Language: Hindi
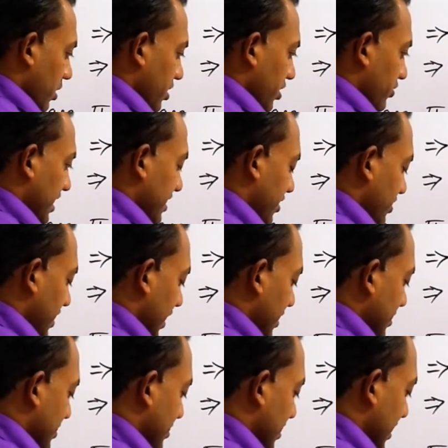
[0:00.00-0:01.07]
तो कुछ ऐसा हो जाएगा
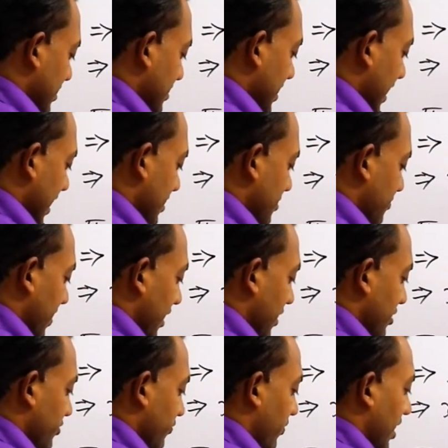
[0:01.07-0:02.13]
सिक्स एक्स
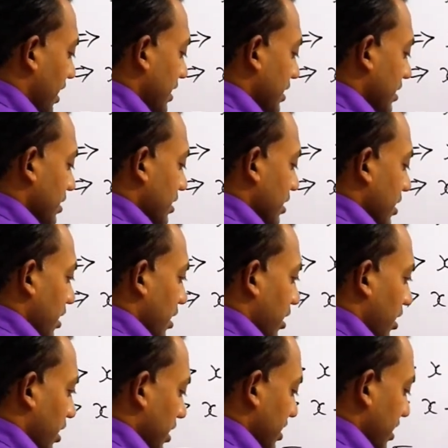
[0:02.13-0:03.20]
माइनस वाई
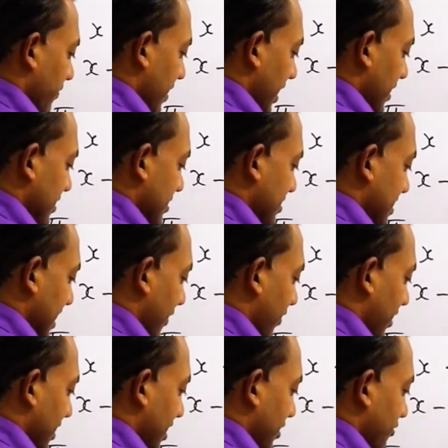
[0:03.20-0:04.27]
और ये माइनस
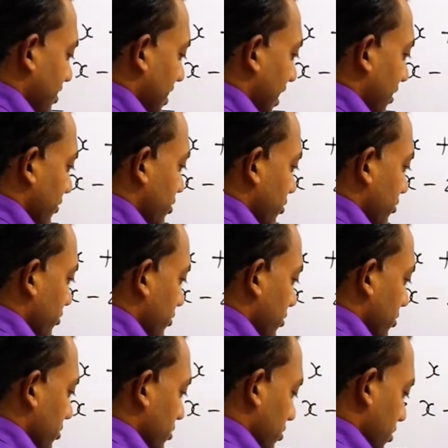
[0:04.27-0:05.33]
सेवेंटी हो जाएगा बच्चों
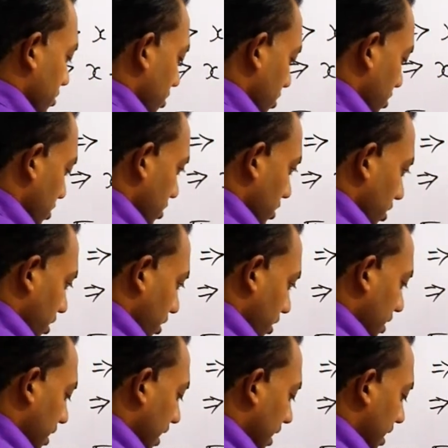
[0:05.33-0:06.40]

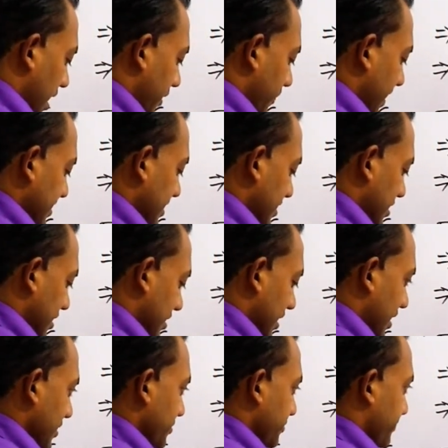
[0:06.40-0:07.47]
या आप ऐसे भी सकते
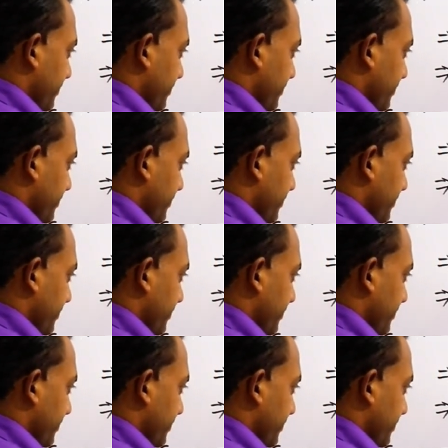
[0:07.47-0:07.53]
हैं